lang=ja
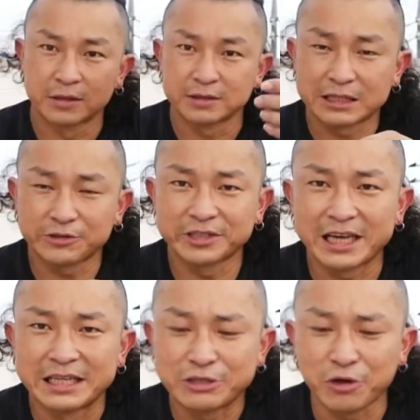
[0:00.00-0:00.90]
さあそれじゃ
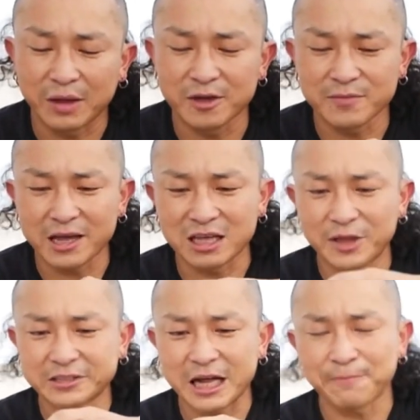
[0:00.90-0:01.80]
あ肉を食べる前に
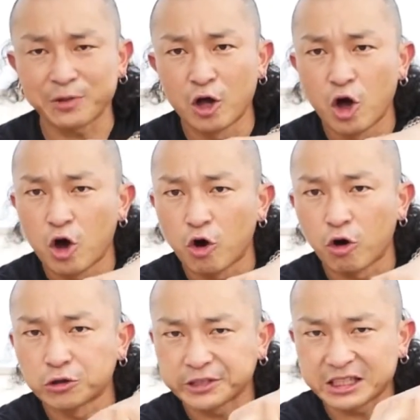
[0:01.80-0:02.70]
皆さん
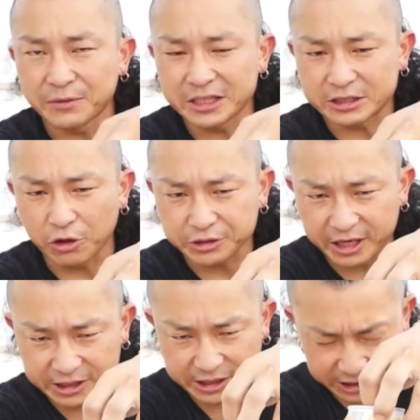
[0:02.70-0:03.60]
お疲れ様ですお疲れ
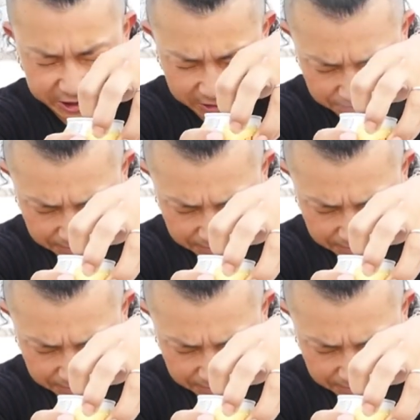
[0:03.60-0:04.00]
です